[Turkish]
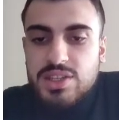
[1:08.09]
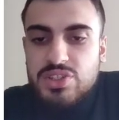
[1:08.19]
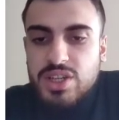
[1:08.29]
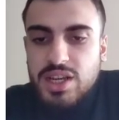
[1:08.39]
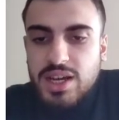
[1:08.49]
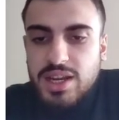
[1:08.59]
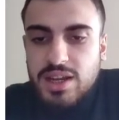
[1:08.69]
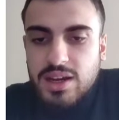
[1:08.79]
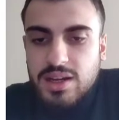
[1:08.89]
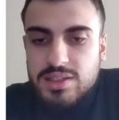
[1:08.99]
c kare
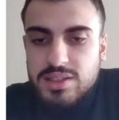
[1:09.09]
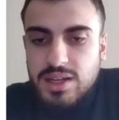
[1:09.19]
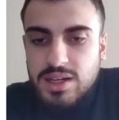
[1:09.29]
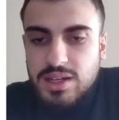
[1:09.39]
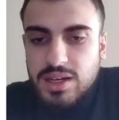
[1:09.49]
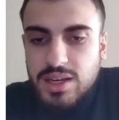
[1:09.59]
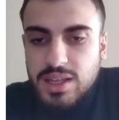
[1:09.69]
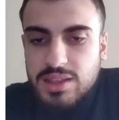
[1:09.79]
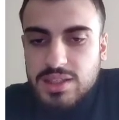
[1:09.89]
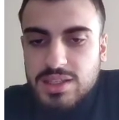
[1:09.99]
artı a
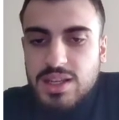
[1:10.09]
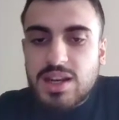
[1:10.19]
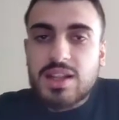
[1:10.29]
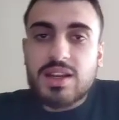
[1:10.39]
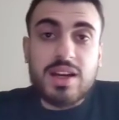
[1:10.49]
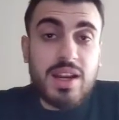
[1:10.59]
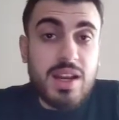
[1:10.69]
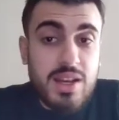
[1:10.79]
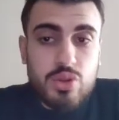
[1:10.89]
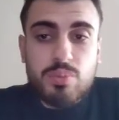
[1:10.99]
kare dik kenarların
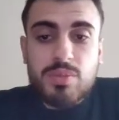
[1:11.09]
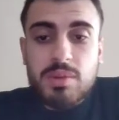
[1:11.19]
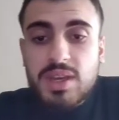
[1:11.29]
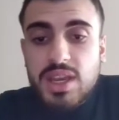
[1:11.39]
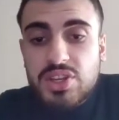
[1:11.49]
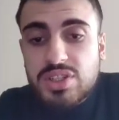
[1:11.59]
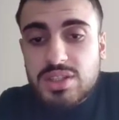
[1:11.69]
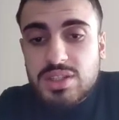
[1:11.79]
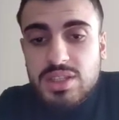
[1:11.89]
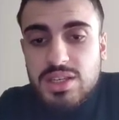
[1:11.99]
kareleri toplamı
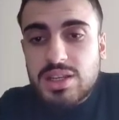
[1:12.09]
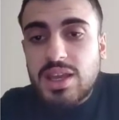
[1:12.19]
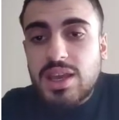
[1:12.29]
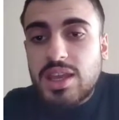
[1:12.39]
eşittir.